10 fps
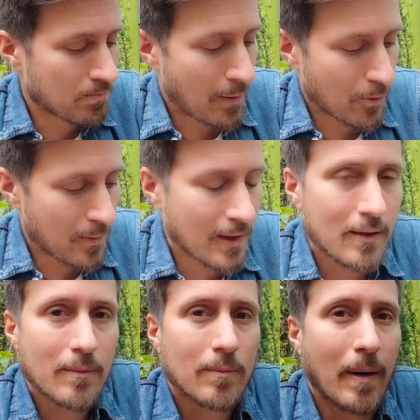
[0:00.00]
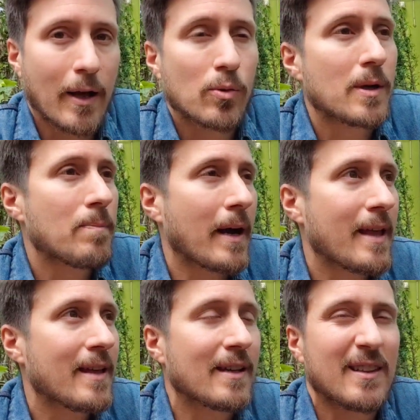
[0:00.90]
va muy bien para cubrir
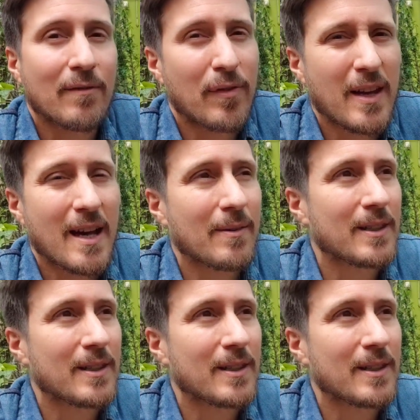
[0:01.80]
paredes que estén feas,